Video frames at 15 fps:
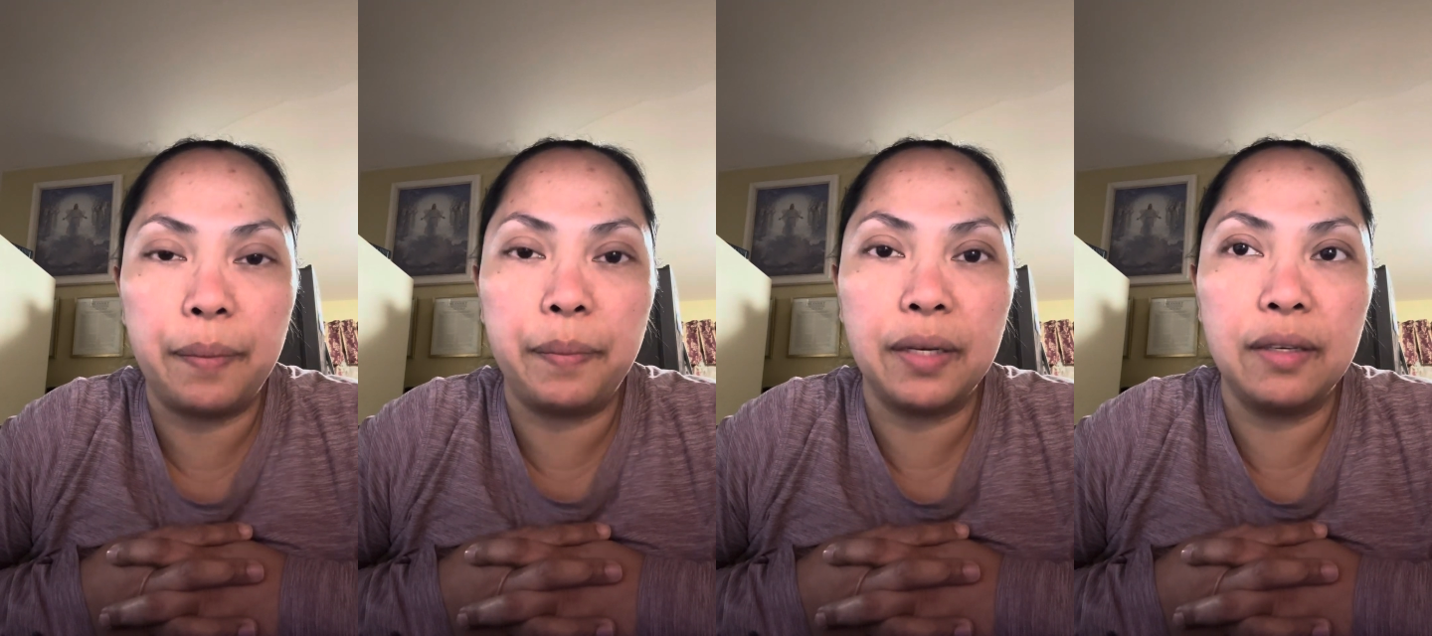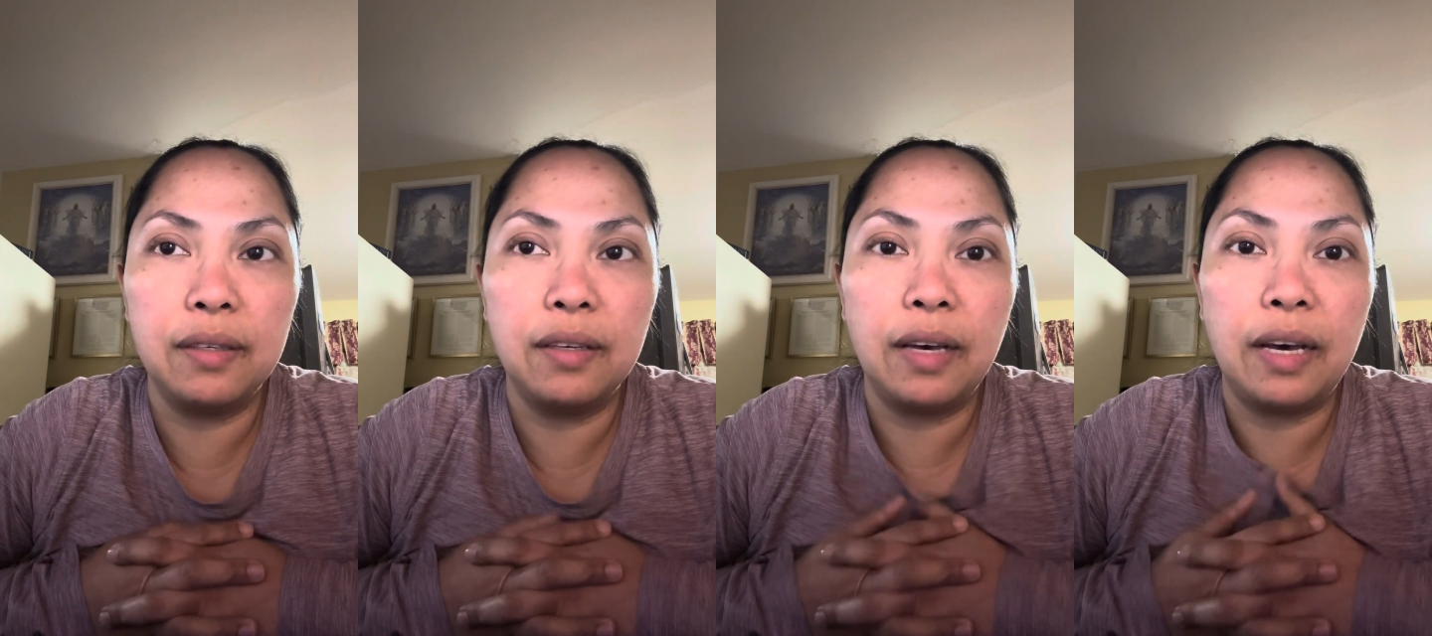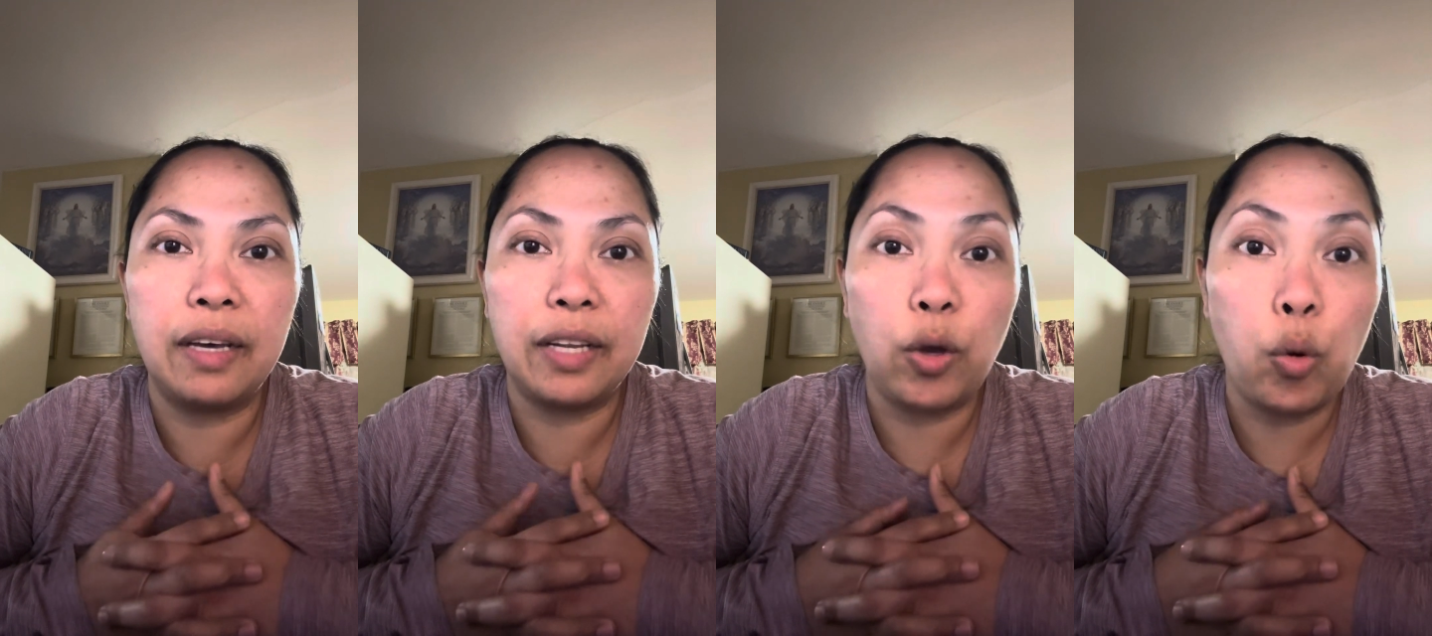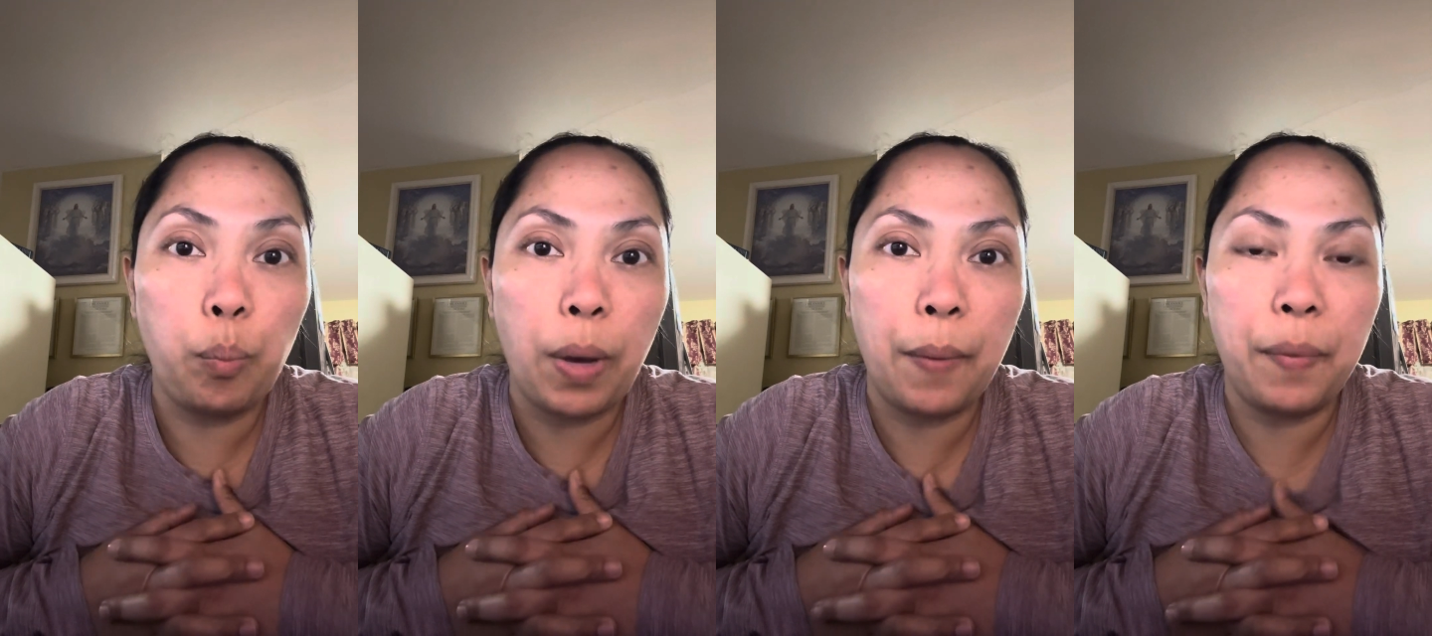mag ari
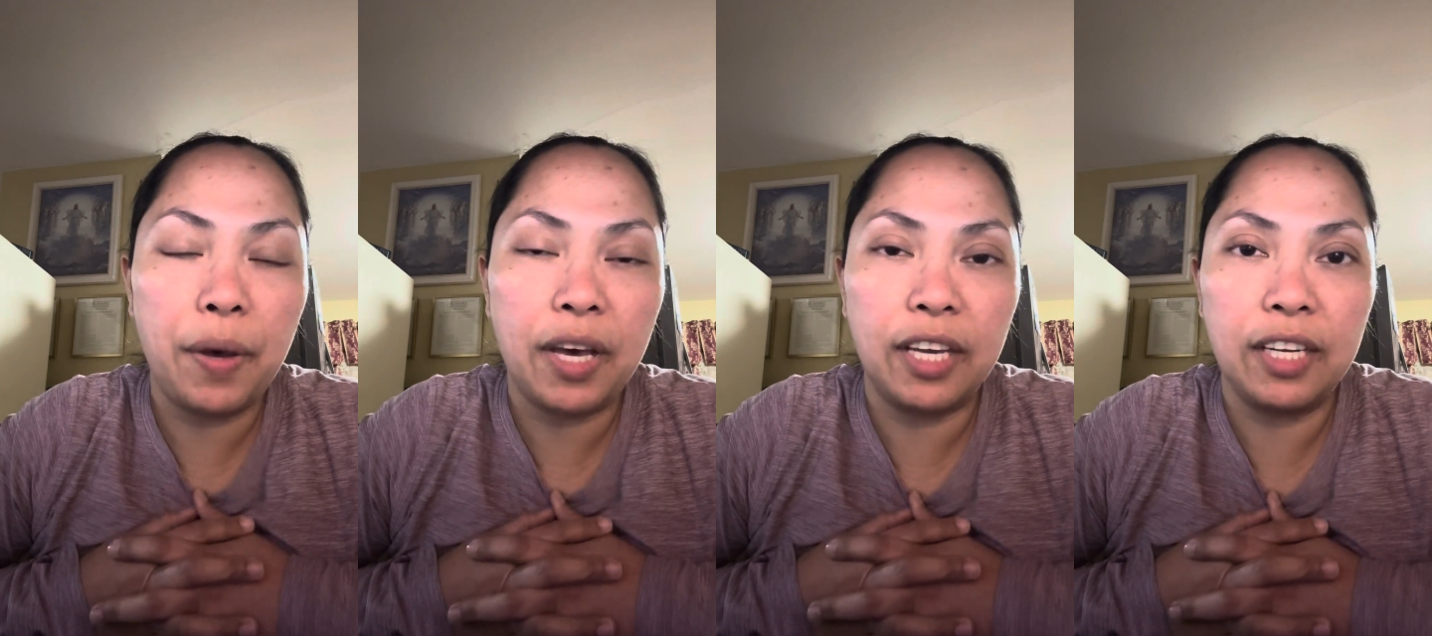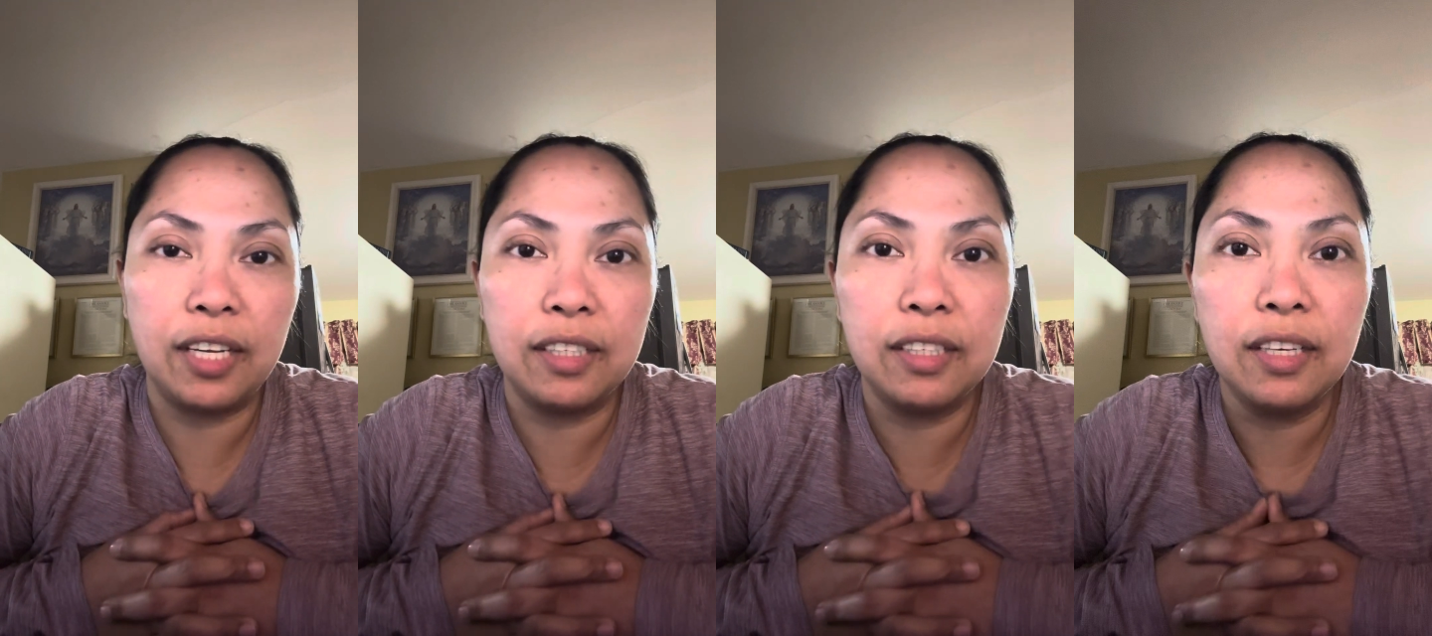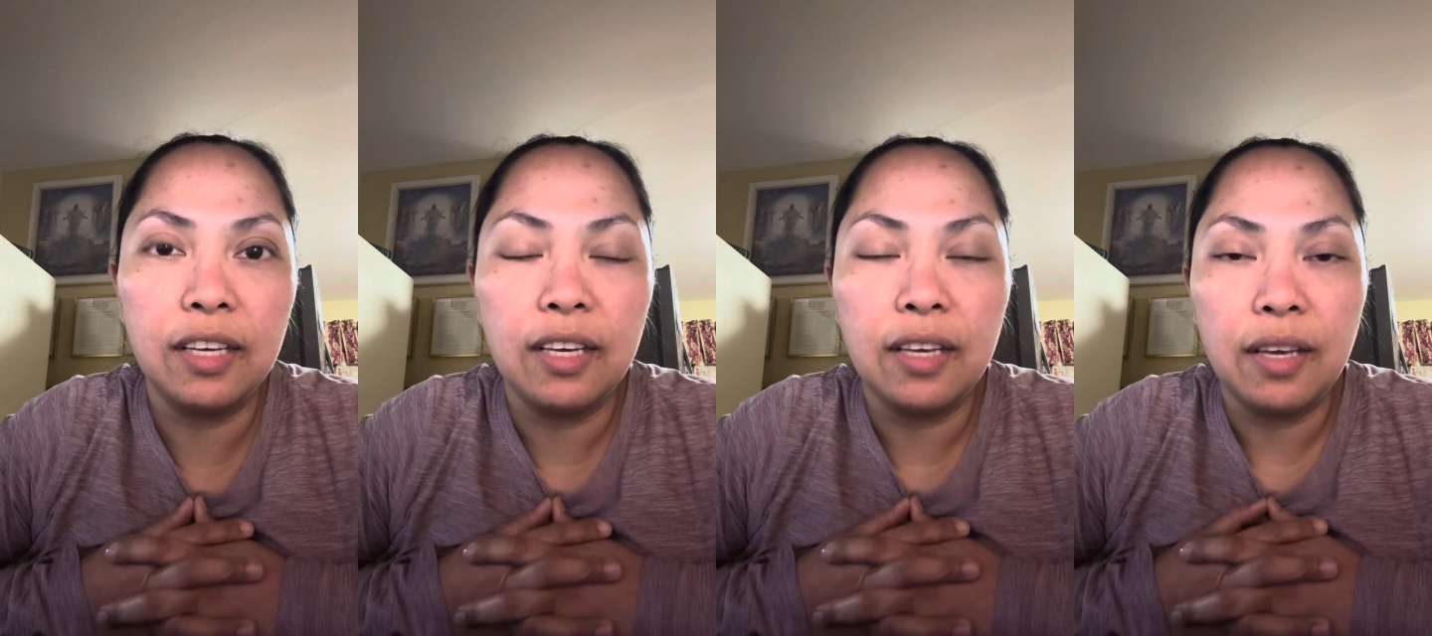akong papa kay nag